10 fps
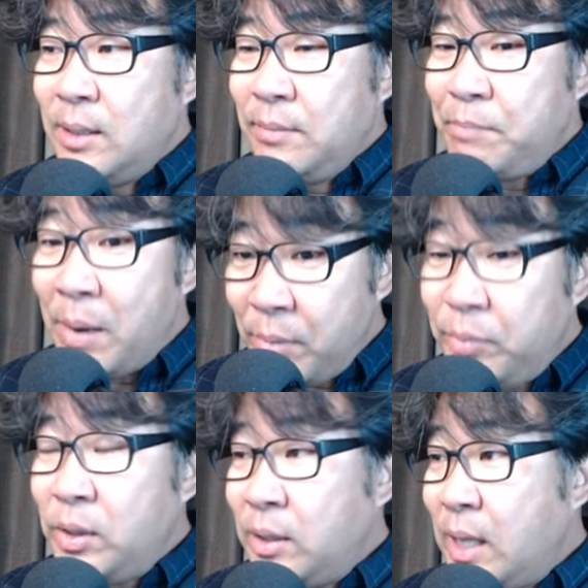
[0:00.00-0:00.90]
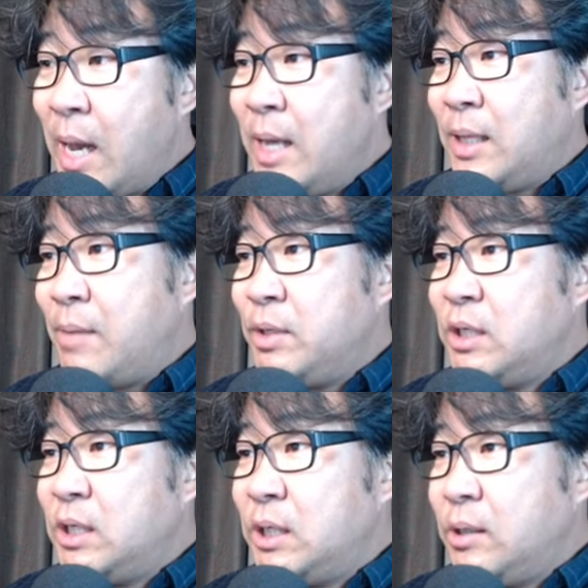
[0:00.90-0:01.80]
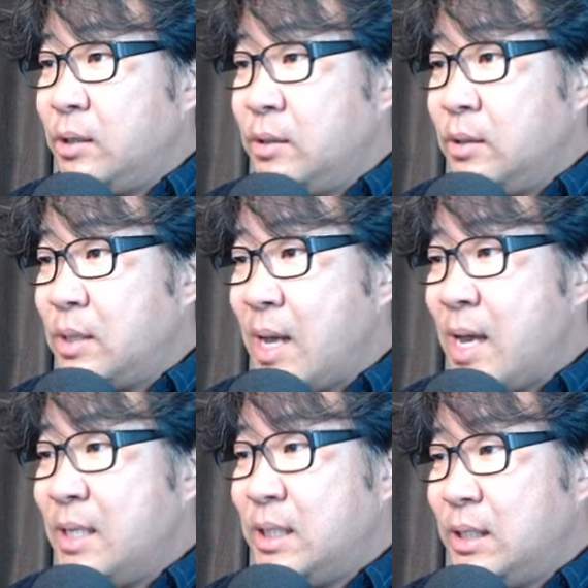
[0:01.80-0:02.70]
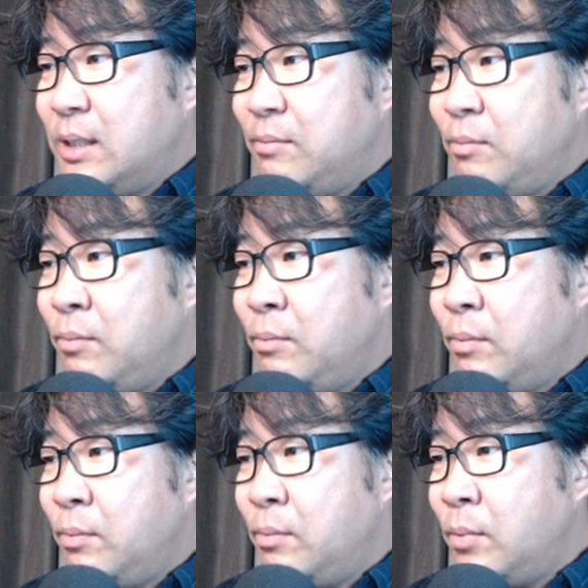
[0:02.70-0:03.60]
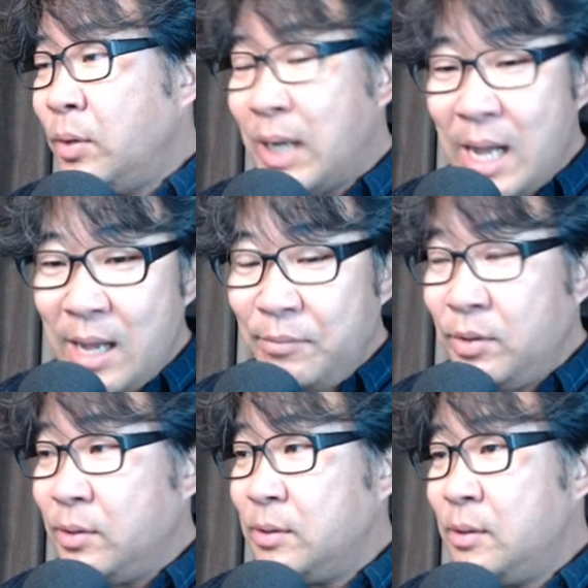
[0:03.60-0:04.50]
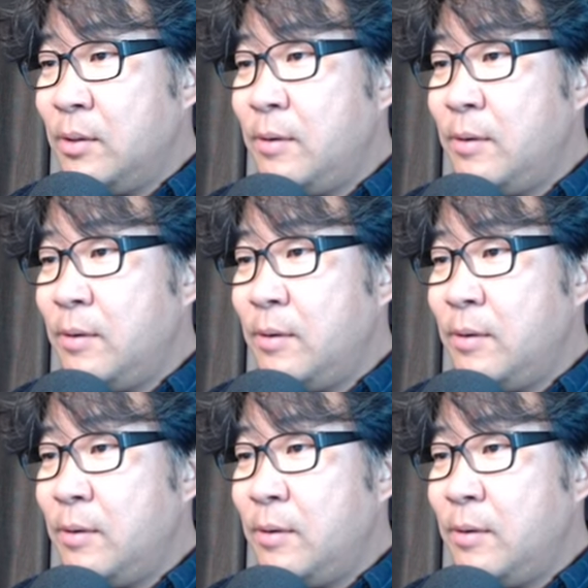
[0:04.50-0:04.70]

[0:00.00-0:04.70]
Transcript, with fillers: 방법도 있는데 아예 담을 치는 거죠. 그래서 아이씨 못 나가 뭐 이런 거죠.